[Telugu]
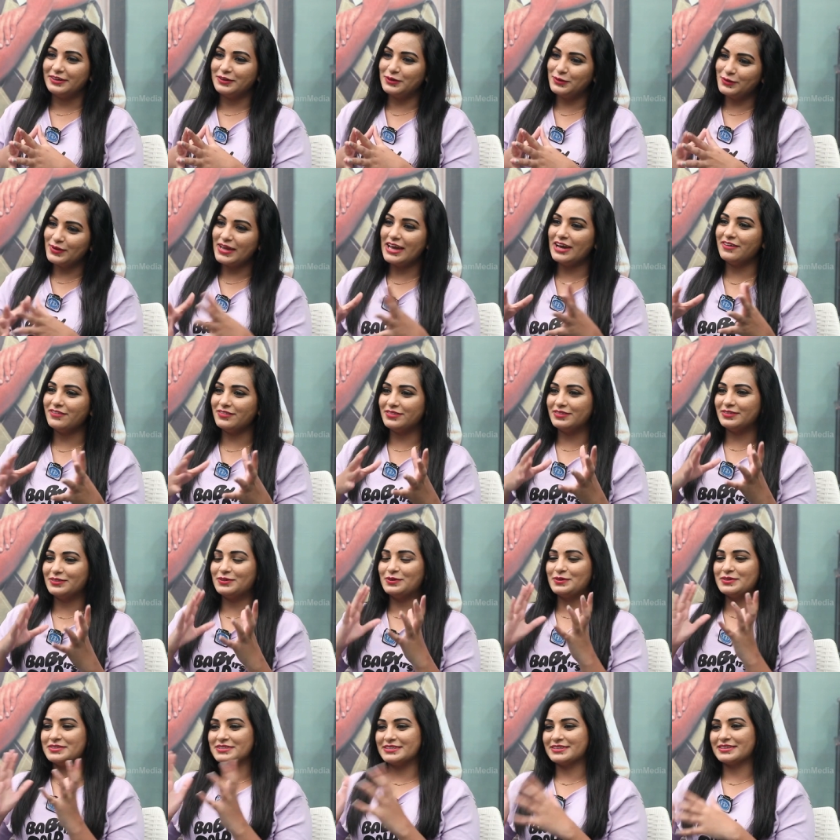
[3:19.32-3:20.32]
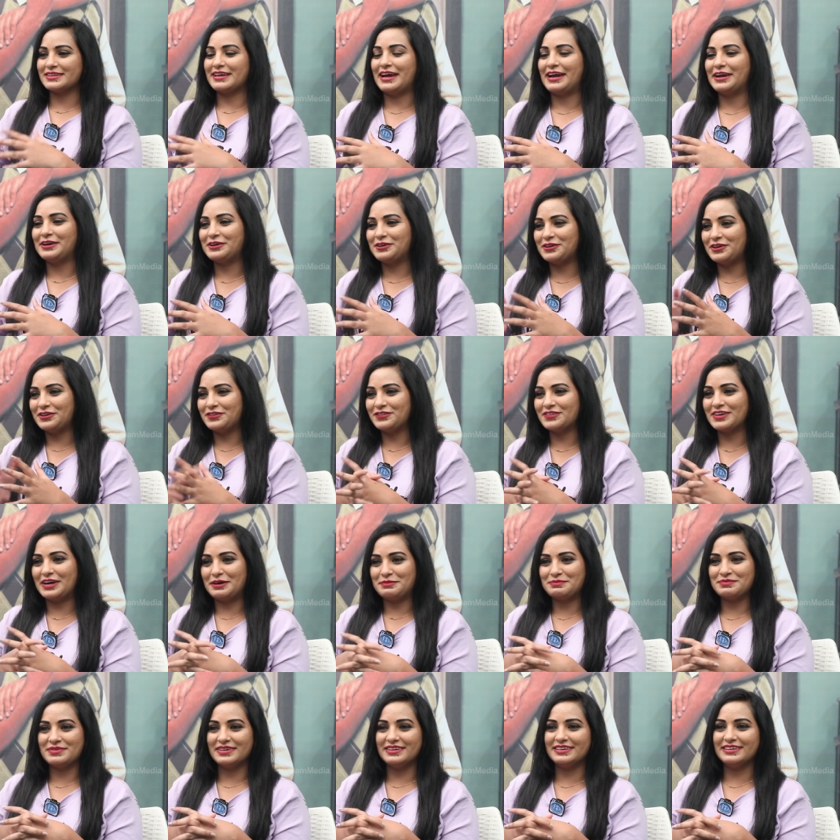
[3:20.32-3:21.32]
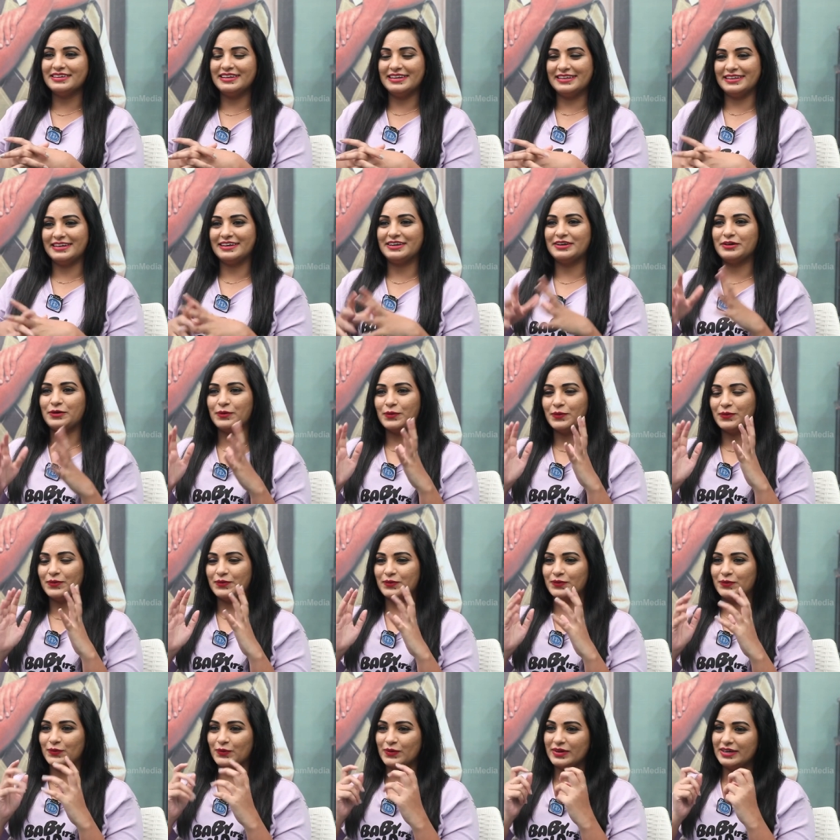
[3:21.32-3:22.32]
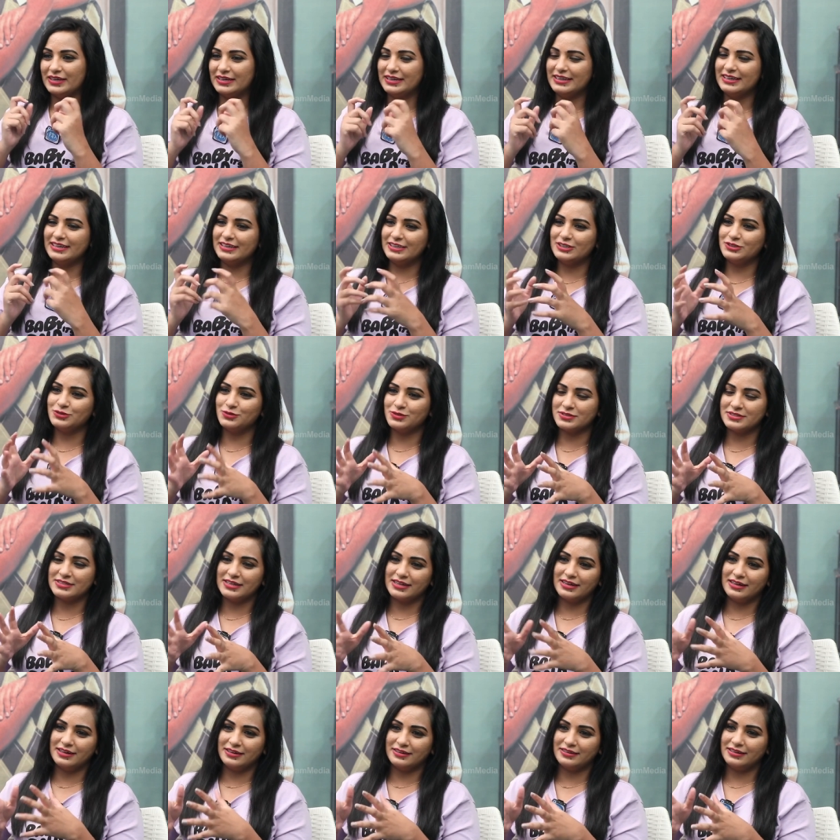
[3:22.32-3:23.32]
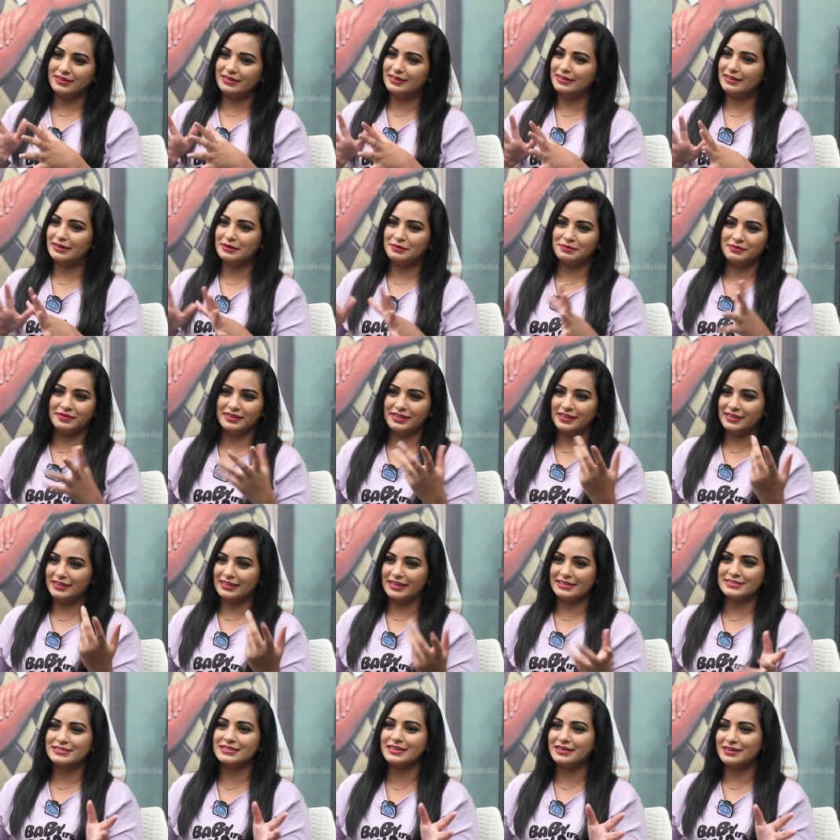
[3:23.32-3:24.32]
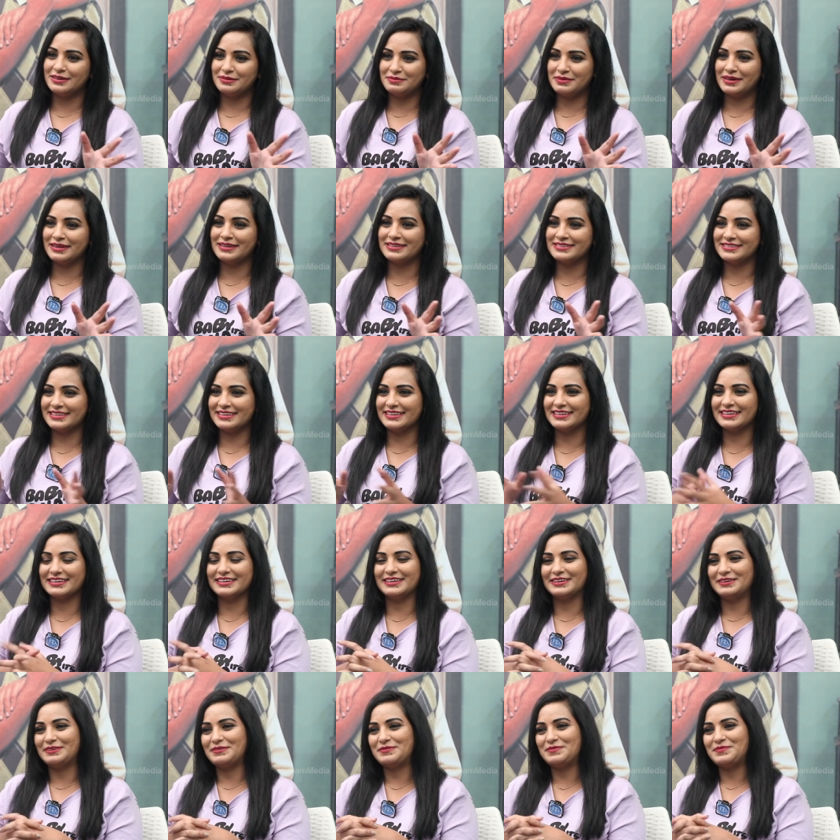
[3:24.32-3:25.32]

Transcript: డూ హ్యావ్ దోస్ కైండ్ ఆఫ్ కంపెనీ లేదంటే ఒక్కళ్ళే వెళ్ళి చూస్తారా లేదంటే ఈ నస భరించలేక